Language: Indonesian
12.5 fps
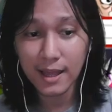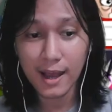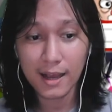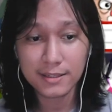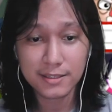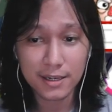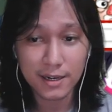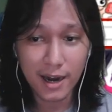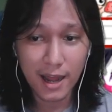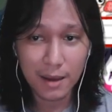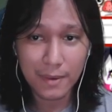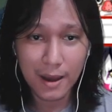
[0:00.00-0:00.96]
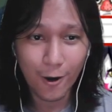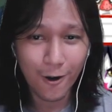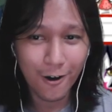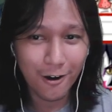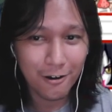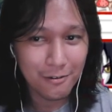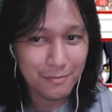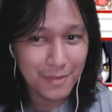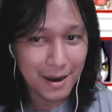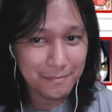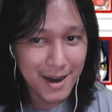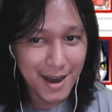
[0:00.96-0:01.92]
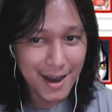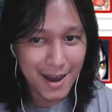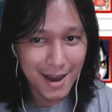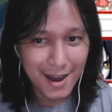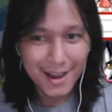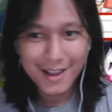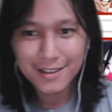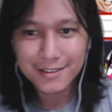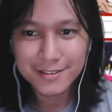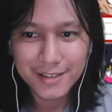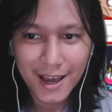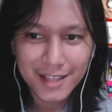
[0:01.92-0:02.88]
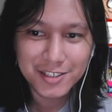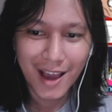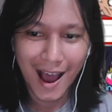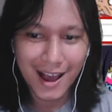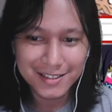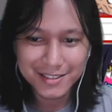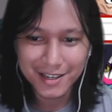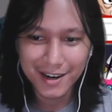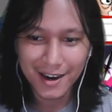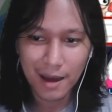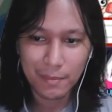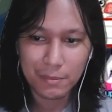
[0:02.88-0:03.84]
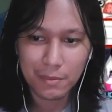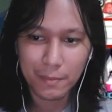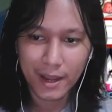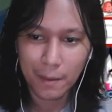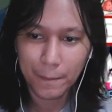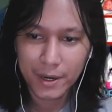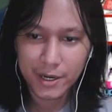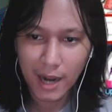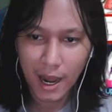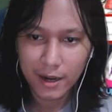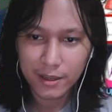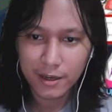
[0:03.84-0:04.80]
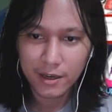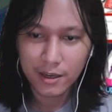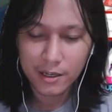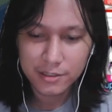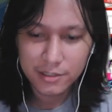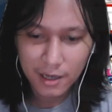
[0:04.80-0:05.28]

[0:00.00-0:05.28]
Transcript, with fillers: Hasirama. Oh mama, Sage Hasirama memegang pedangnya ya guys ya